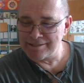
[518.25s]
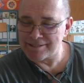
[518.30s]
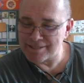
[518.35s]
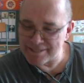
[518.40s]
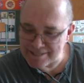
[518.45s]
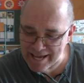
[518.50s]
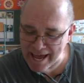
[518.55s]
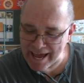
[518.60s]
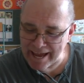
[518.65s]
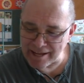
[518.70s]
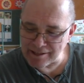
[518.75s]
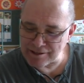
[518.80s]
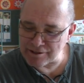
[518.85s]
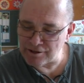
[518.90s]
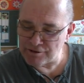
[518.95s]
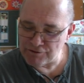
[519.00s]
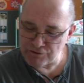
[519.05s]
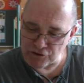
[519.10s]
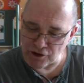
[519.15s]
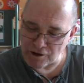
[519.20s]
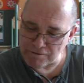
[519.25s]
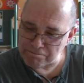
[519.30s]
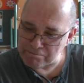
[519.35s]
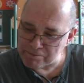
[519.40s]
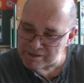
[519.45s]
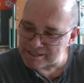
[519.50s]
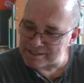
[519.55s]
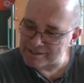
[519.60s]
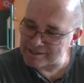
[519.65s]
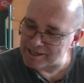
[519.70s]
Zeit für ein
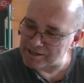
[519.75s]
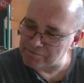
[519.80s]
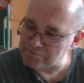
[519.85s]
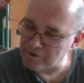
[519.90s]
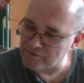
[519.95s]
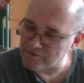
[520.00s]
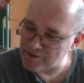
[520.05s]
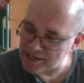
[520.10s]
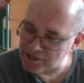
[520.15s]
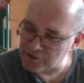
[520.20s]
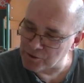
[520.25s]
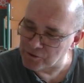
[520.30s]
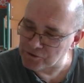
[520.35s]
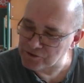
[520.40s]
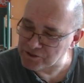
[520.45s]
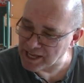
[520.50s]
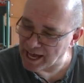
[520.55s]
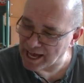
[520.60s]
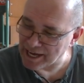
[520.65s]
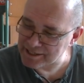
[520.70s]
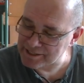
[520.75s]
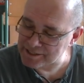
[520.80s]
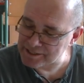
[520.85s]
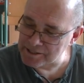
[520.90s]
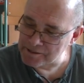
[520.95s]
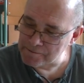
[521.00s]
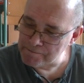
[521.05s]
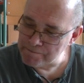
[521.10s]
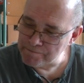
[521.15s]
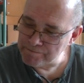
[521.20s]
bisschen Bewegung, Trax.